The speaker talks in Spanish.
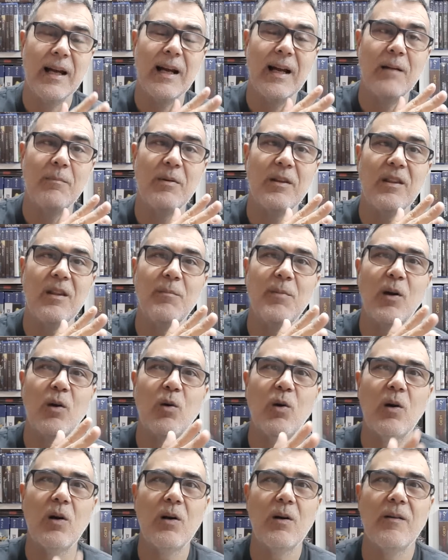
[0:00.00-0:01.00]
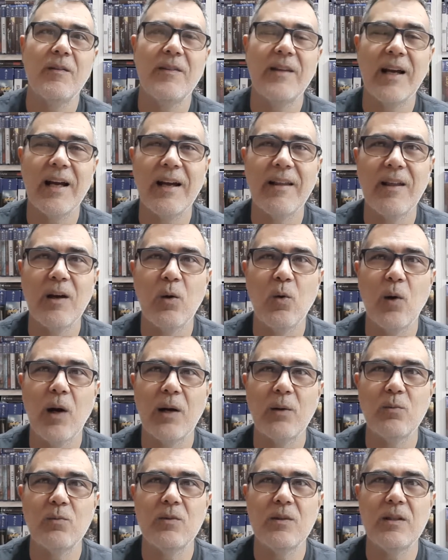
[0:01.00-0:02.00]
Al principio del juego dejé de
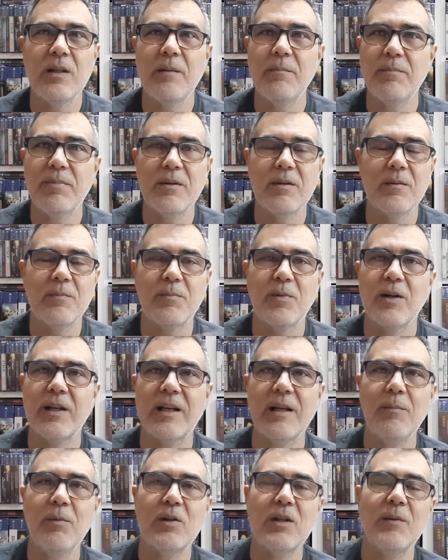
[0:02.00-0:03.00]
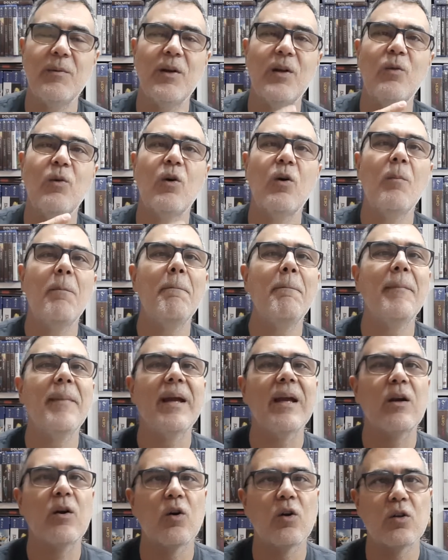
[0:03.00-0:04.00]
jugar un tiempo por X motivo y luego
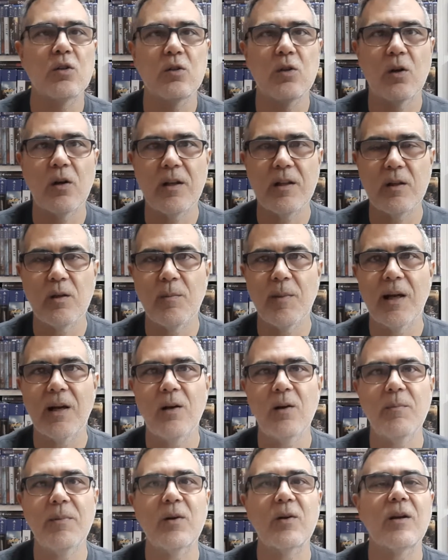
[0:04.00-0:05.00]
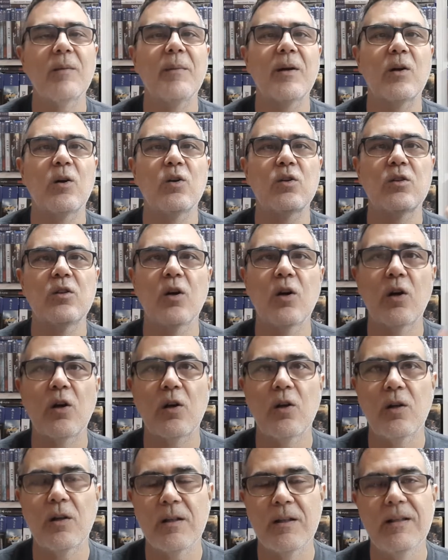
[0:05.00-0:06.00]
me costó retomarlo, pero que me costó
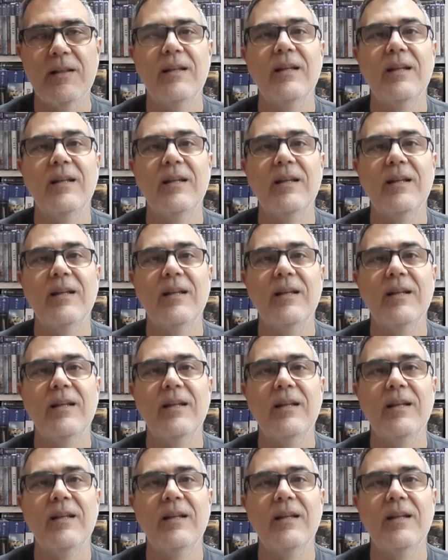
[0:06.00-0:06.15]
horror.